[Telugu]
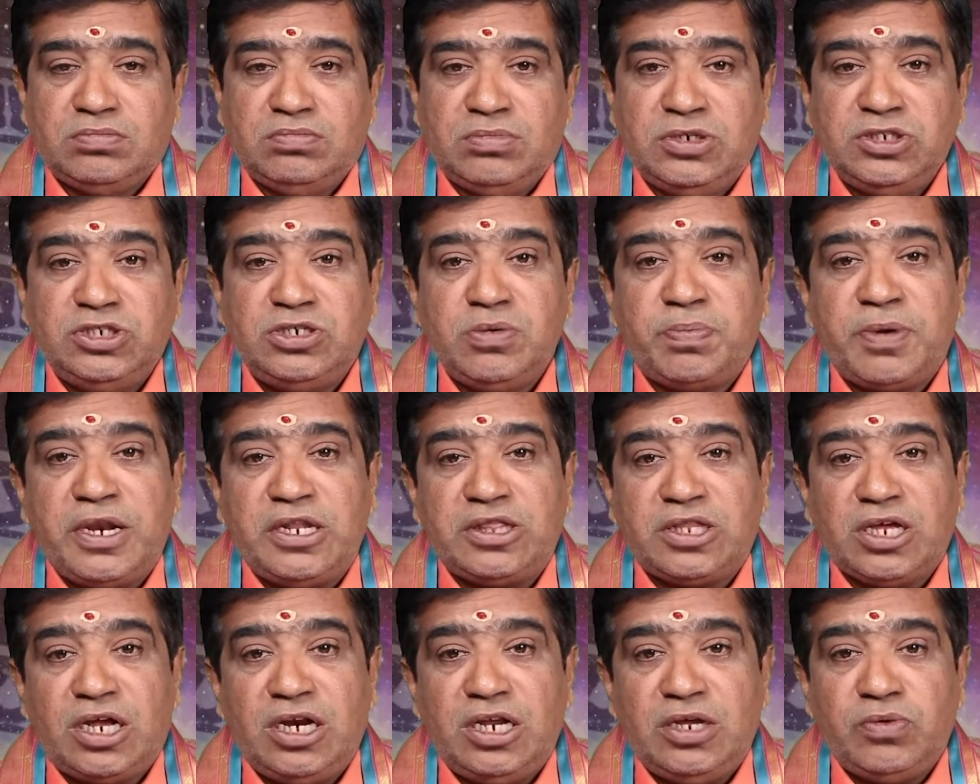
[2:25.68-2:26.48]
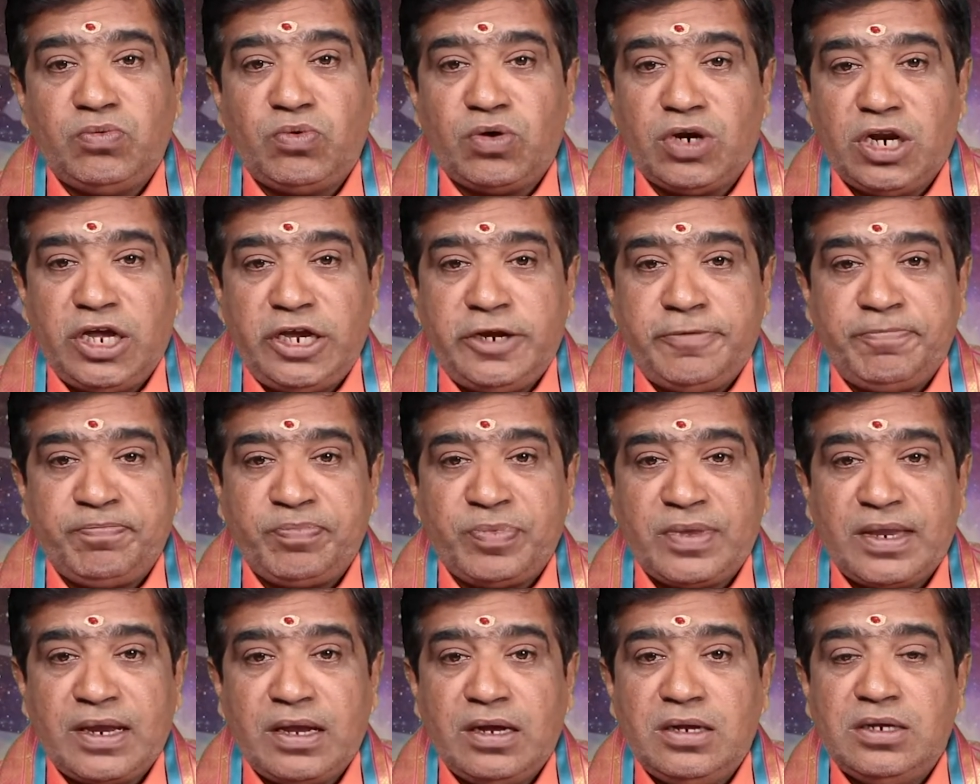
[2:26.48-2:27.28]
మంచి ఫలితాలే ఉన్నాయి
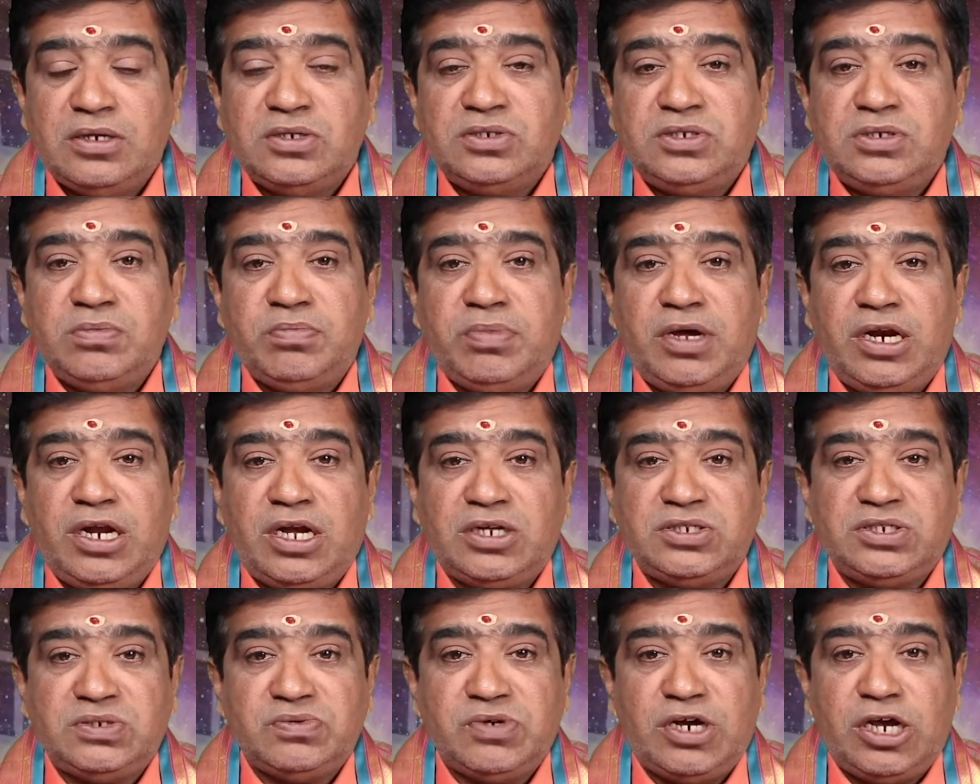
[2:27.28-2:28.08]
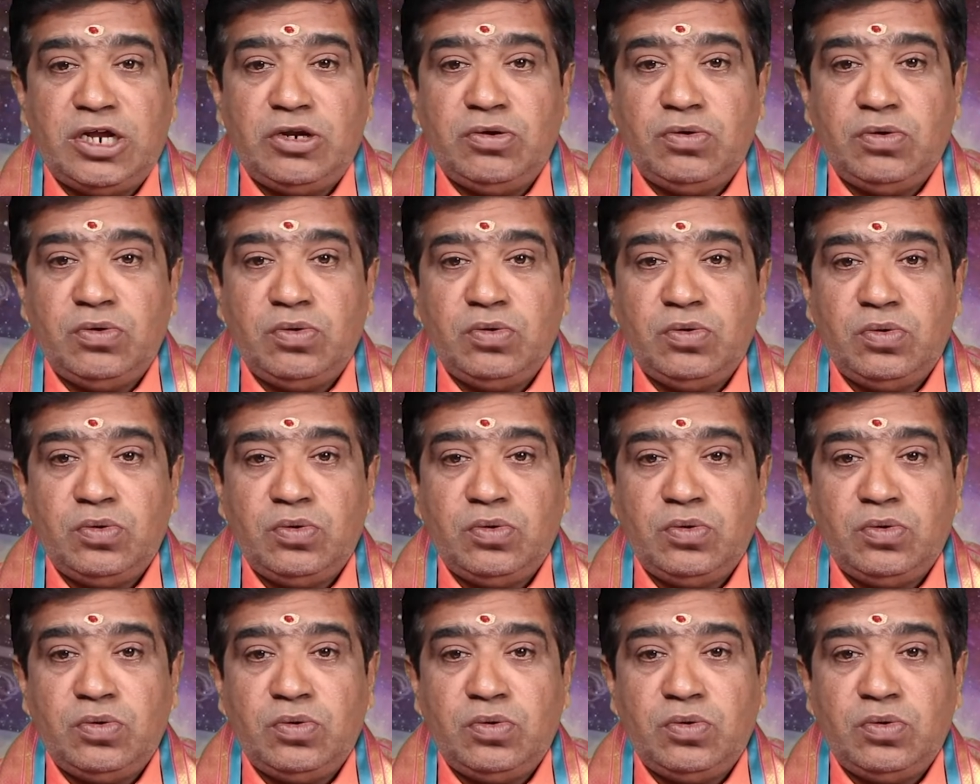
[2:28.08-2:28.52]
సింహరాశి వారు